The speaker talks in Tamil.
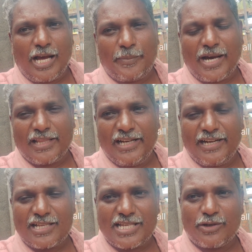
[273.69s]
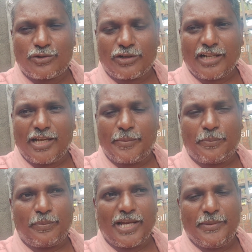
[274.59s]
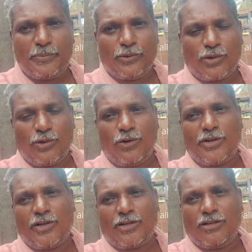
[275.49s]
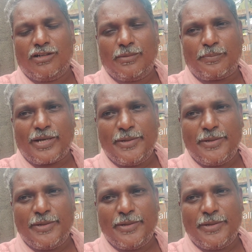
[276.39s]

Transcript: அப்போ அதில் என்ன செய்யணும்னு சொன்னால் பைப்பு ஒரு லோடு இருக்கும்